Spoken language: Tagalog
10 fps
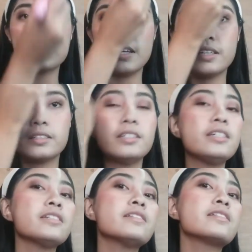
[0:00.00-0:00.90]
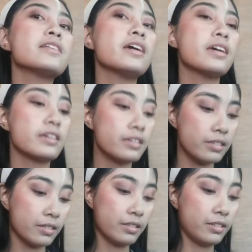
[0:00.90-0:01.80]
I didn't say.
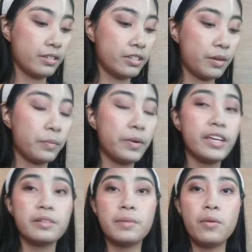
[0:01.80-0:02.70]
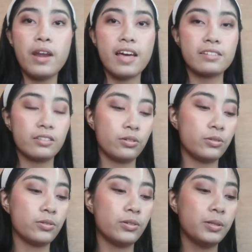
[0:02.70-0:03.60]
Siyempre, di ba wala sa
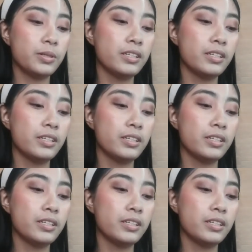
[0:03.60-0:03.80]
tono?